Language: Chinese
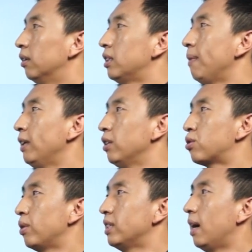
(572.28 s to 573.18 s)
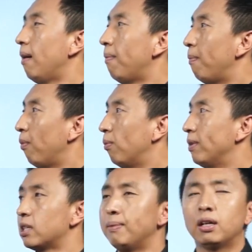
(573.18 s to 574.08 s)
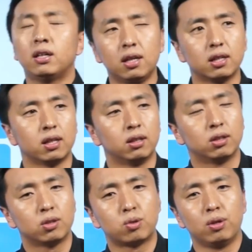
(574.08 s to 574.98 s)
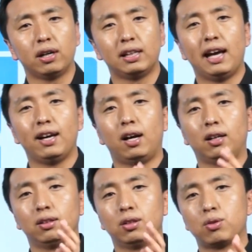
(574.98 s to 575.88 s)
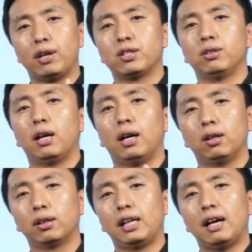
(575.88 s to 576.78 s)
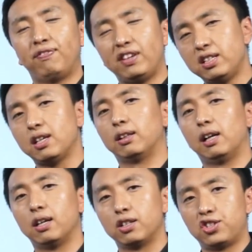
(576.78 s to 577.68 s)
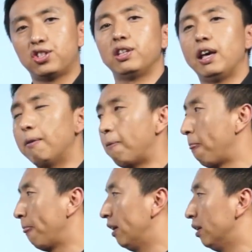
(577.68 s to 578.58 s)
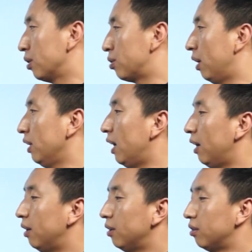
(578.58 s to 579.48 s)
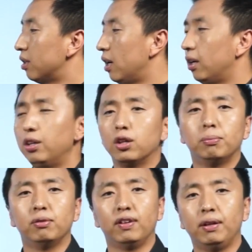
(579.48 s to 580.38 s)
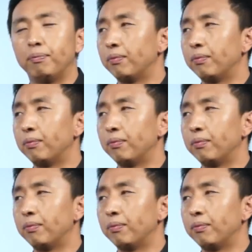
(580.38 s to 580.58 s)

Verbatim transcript: 下面呢说一下我们这门课程主要给大家要传授的、给大家分享的知识点，主要呢有这六个部分。